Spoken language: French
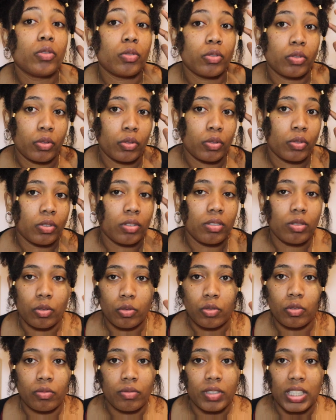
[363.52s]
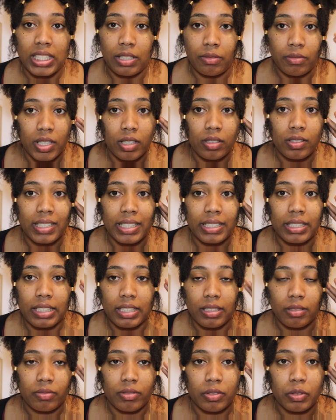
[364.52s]
sont des choses que, je qui viennent en
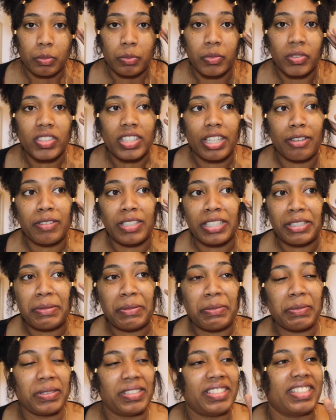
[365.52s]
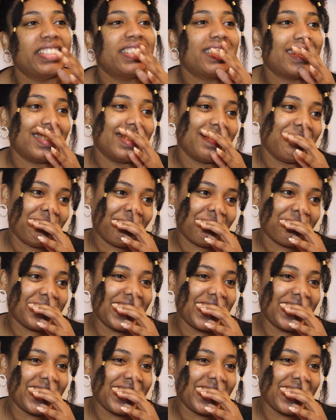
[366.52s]
hein. Franchement, j'avais jamais pensé à ça.